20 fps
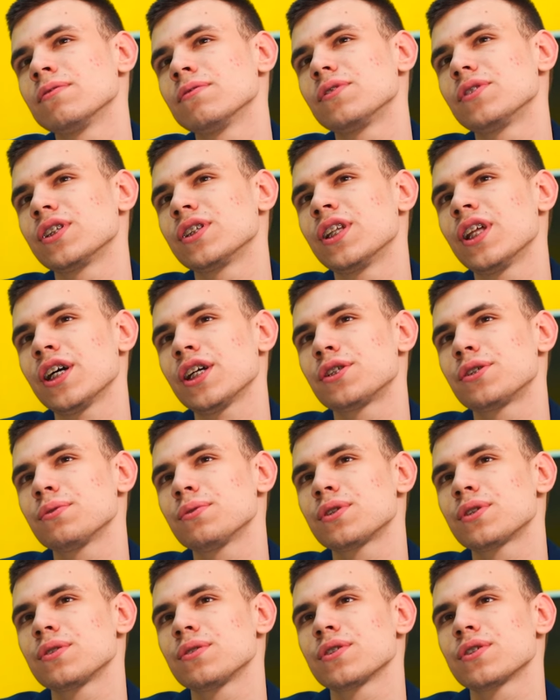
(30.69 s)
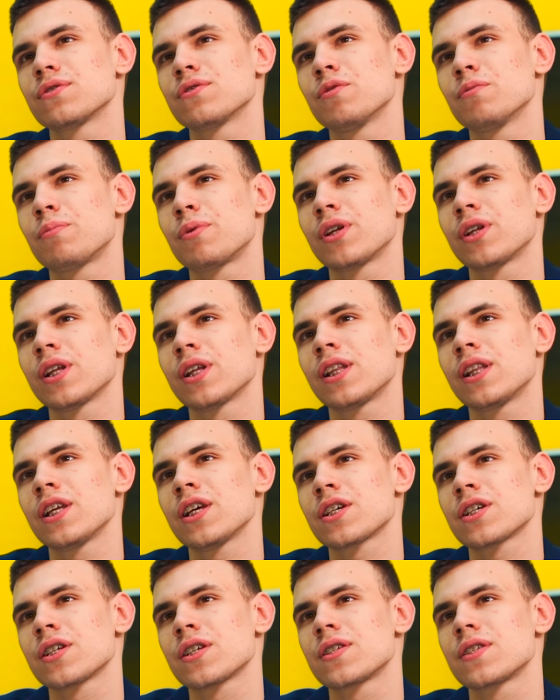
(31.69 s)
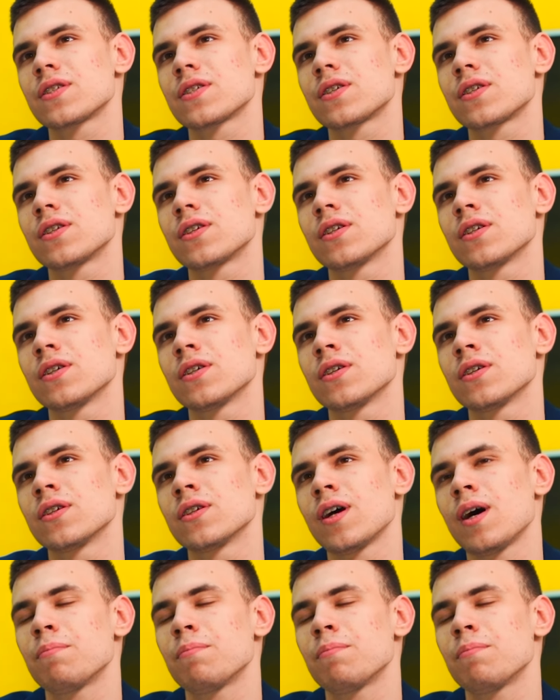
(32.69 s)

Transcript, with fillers: всегда чувствовал свою принадлежность к э,